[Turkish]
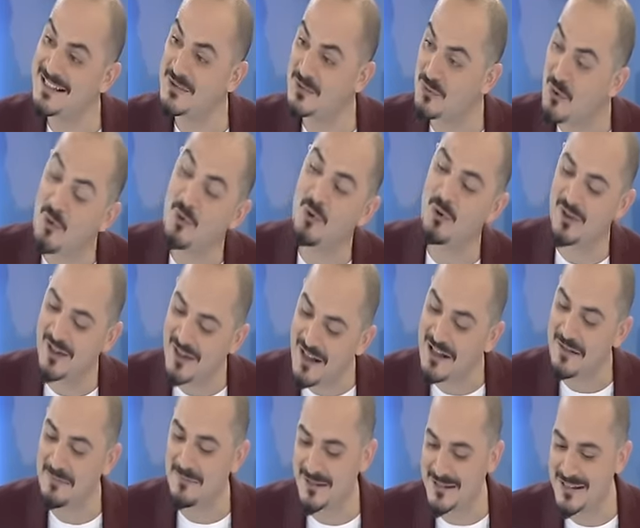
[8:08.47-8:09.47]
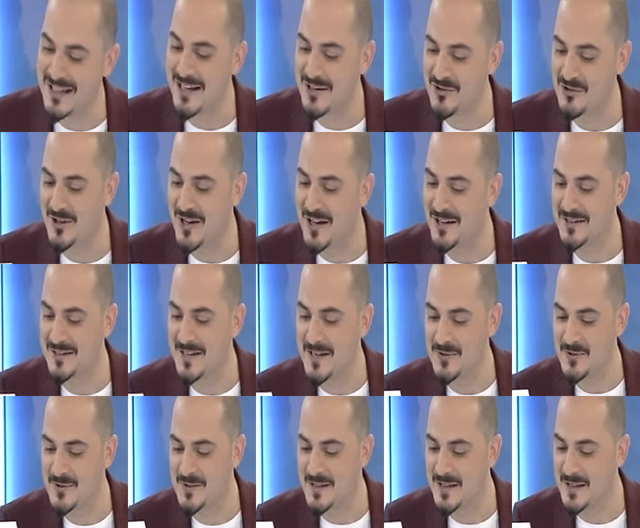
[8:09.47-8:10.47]
zor olarak mı gelecek
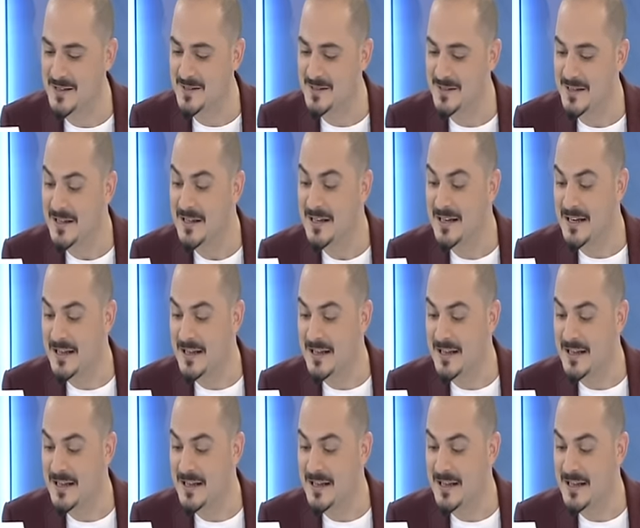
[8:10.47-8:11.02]
arkadaşların karşısına?